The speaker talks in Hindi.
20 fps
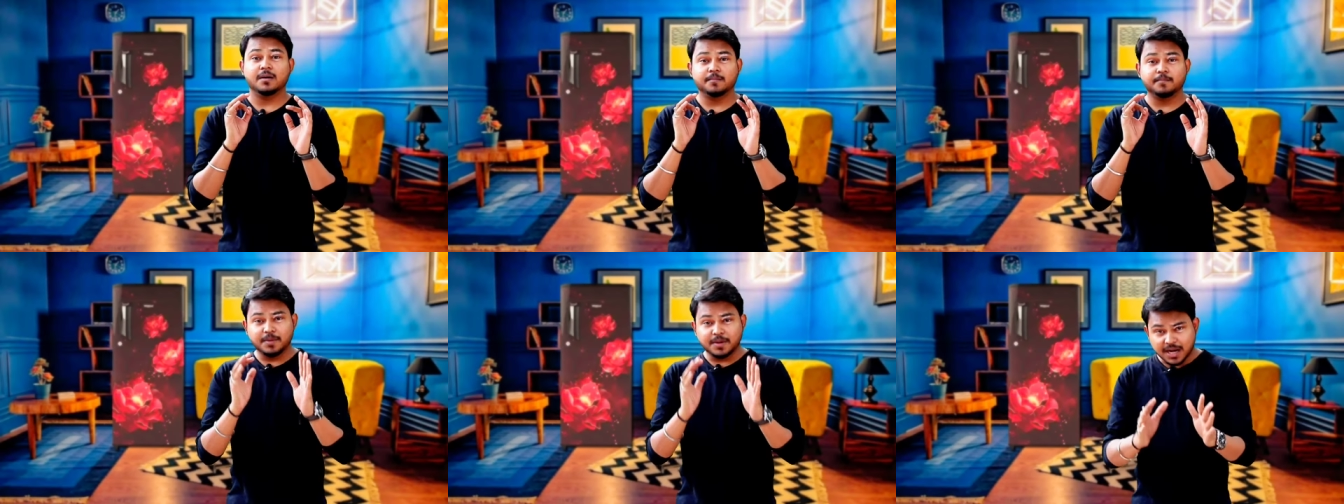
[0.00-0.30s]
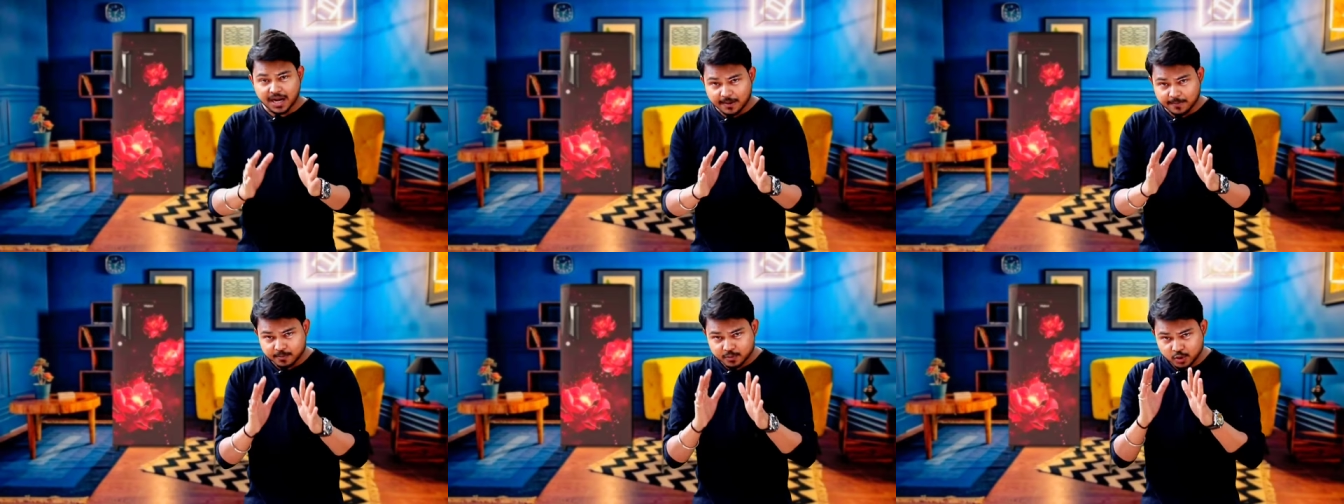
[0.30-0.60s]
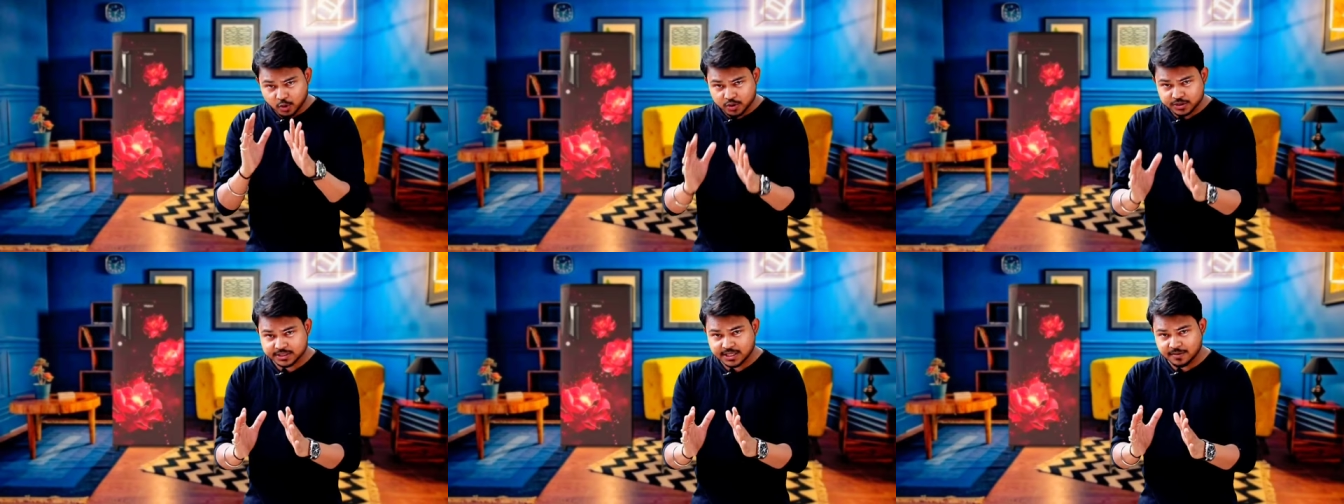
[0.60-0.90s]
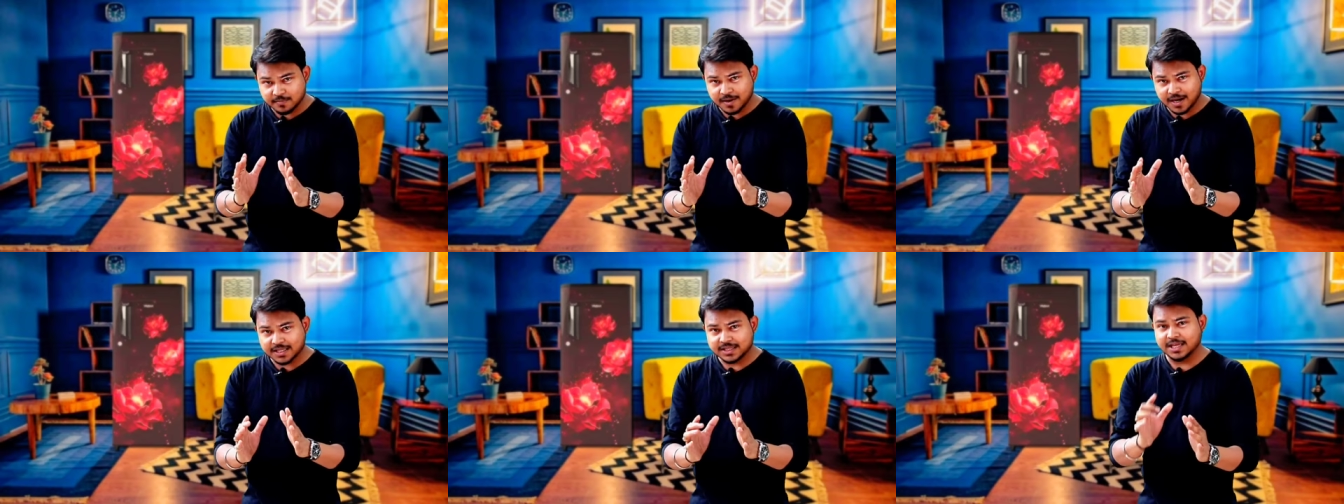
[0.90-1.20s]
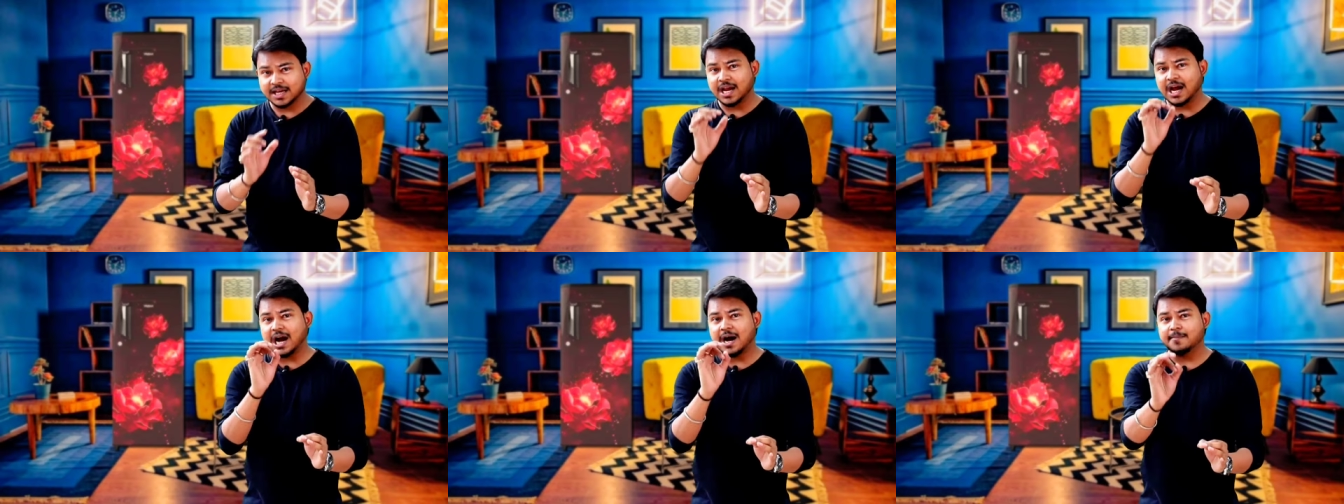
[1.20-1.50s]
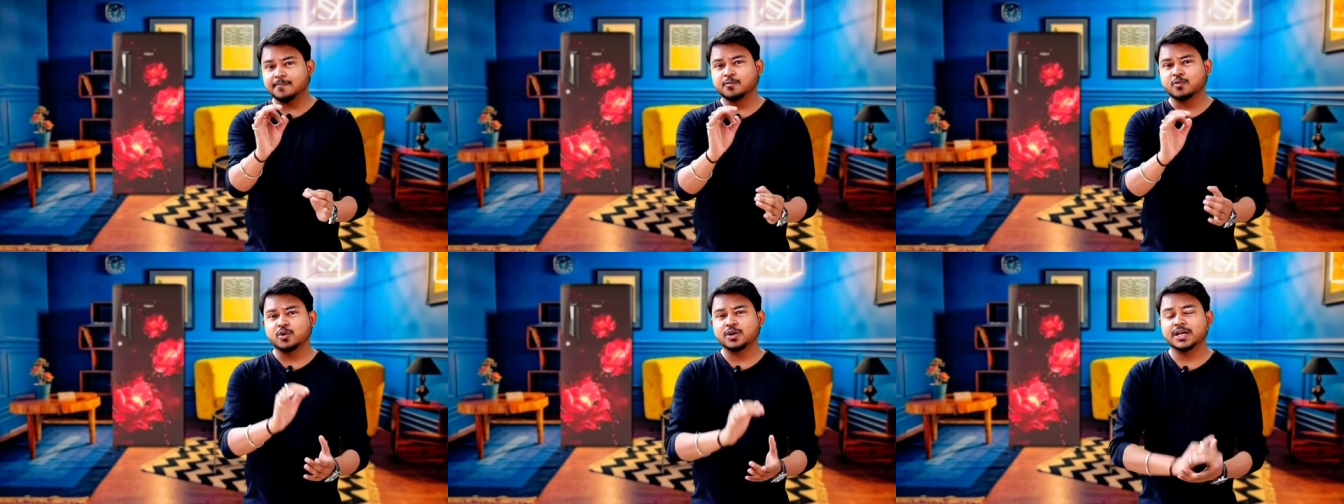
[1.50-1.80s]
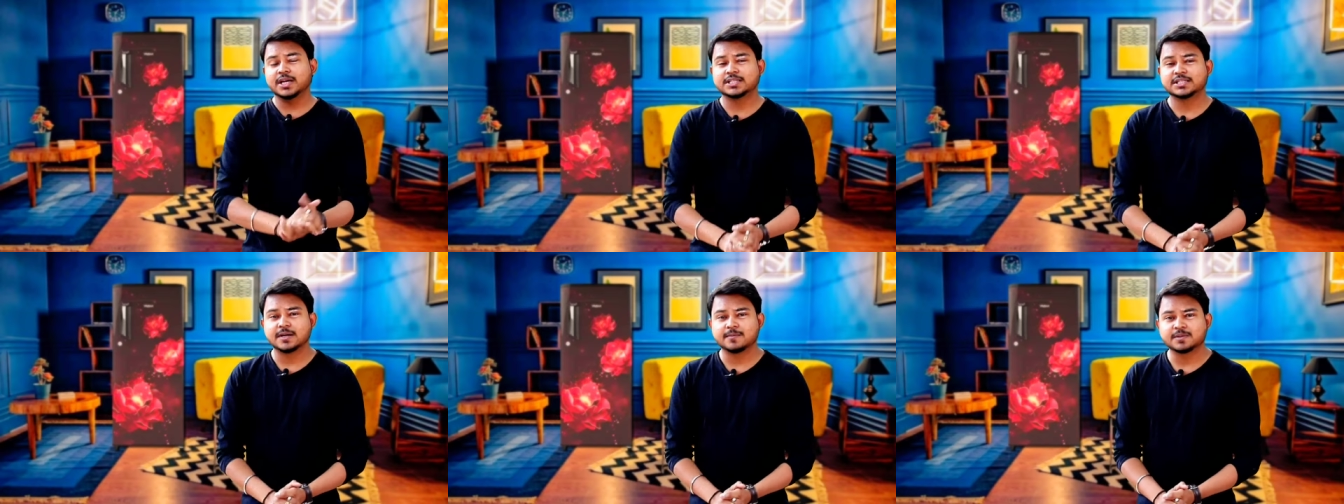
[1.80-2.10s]
पर अफसोस की बात है आपको
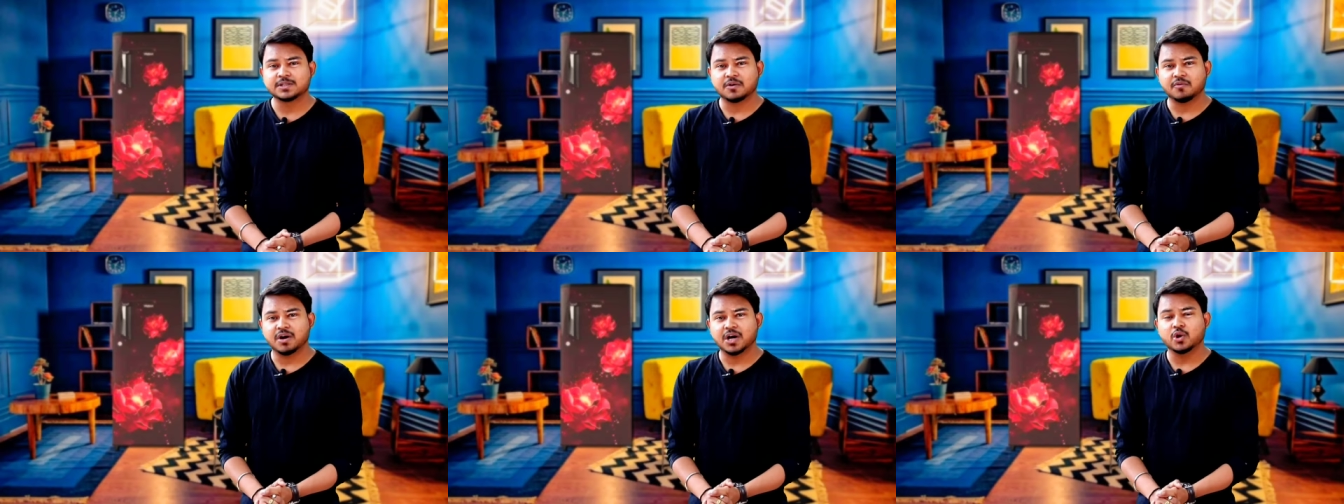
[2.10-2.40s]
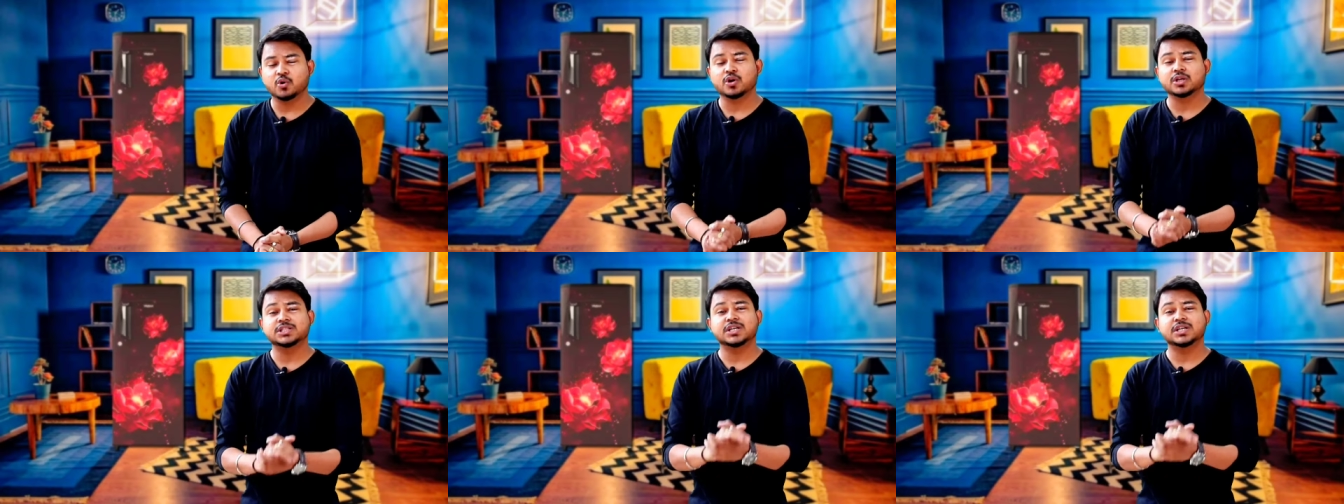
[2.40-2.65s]
ये सब सवालों का